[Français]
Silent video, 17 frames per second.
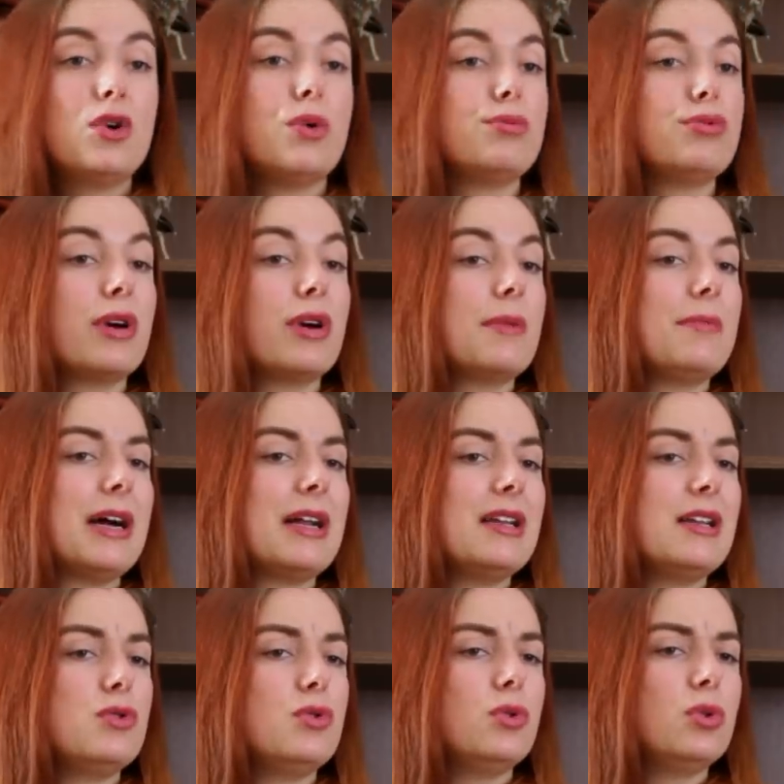On pourrait
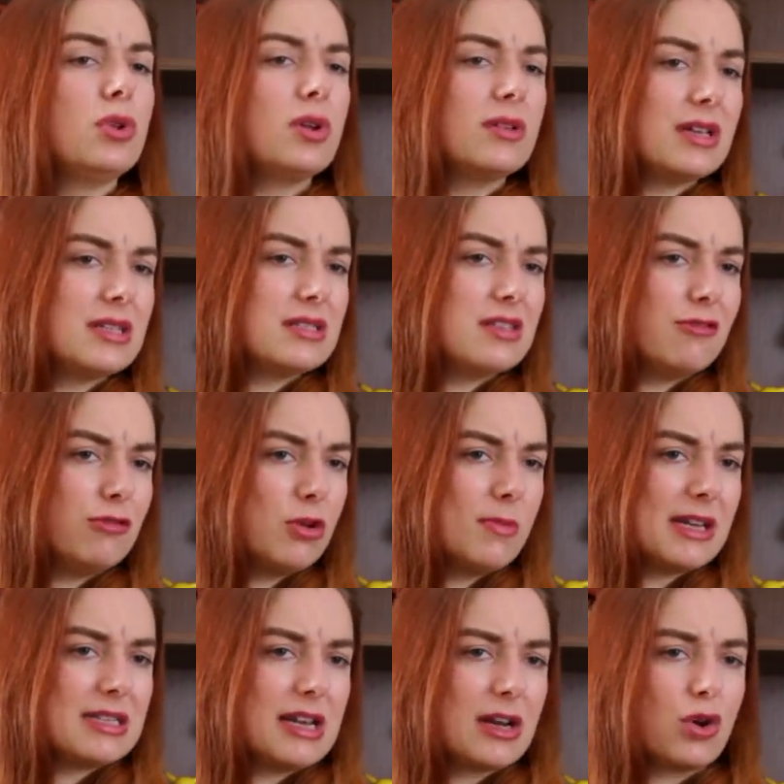parler d'une tentative de
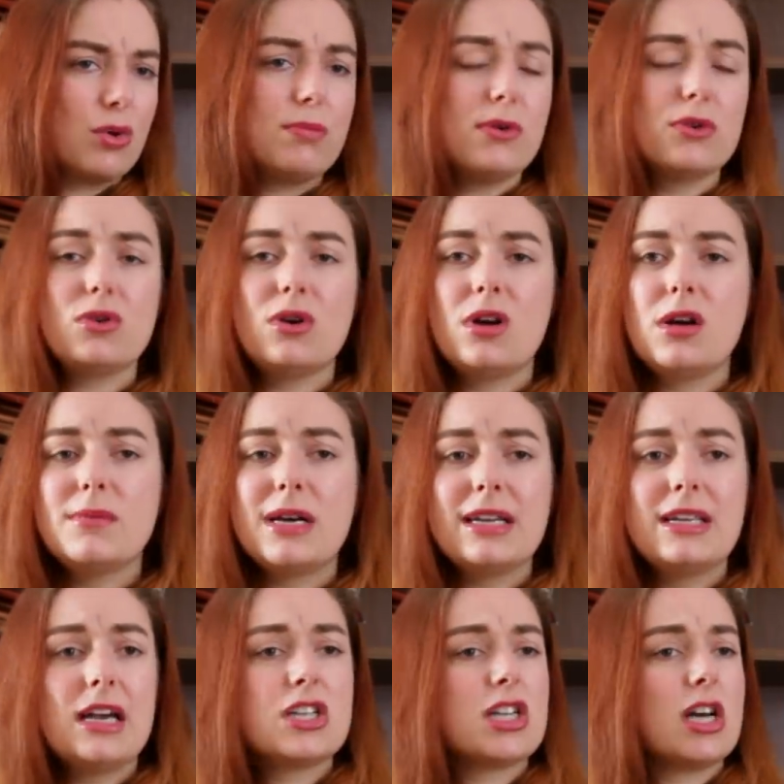massacre pendant un
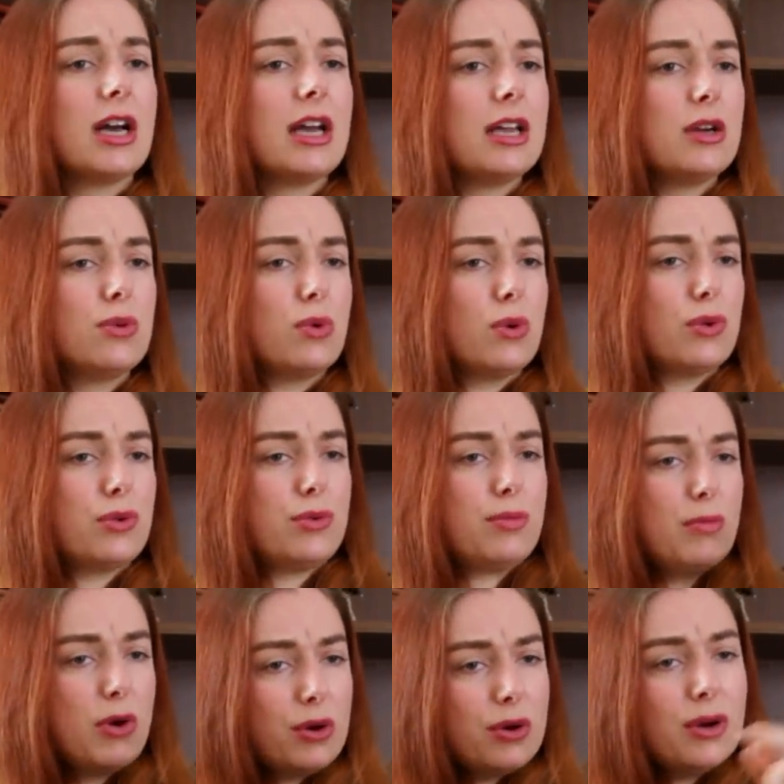mariage à Hayworth
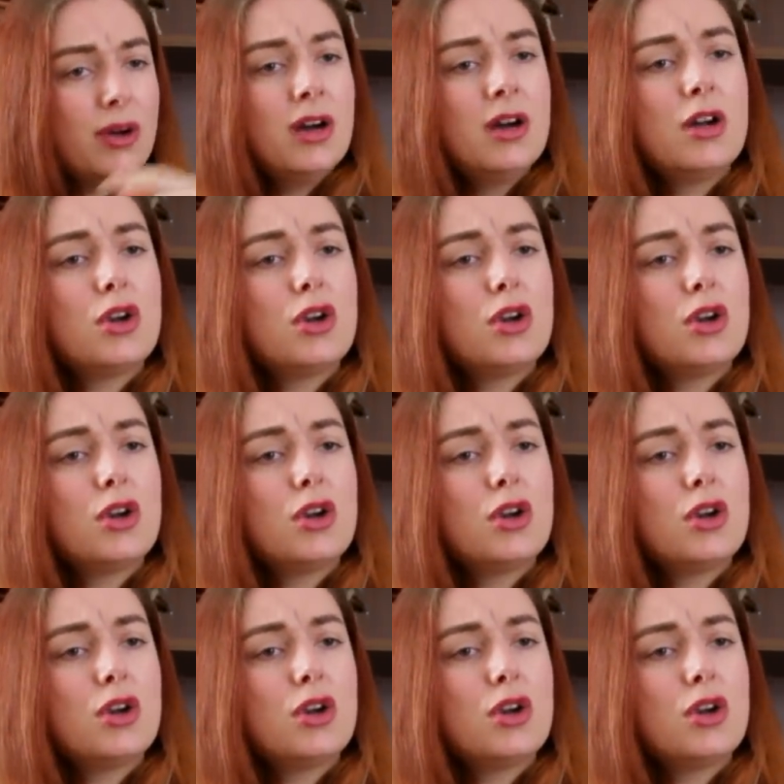Mall,